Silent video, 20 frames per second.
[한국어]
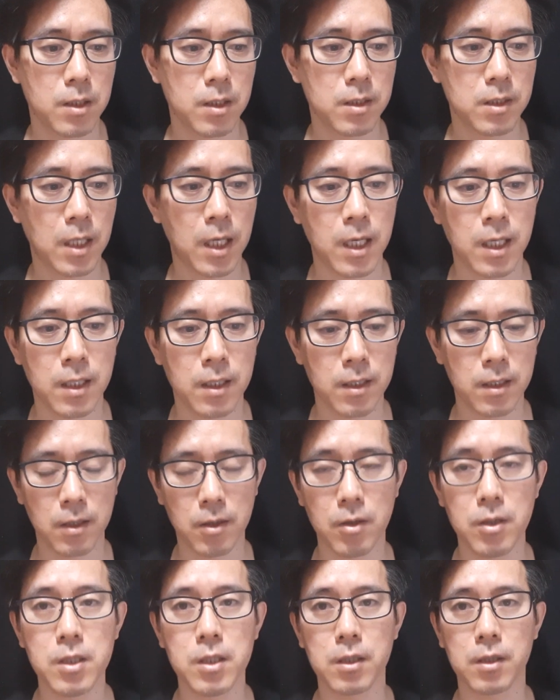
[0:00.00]
상황
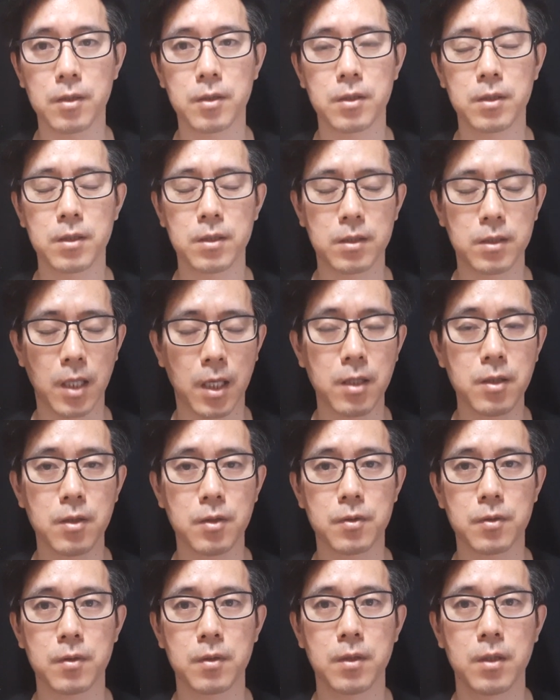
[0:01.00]
걸리는 거, 되는
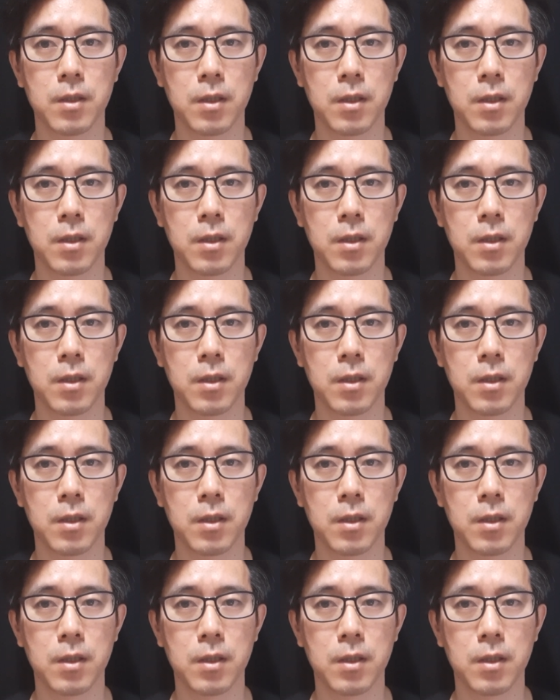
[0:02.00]
거죠.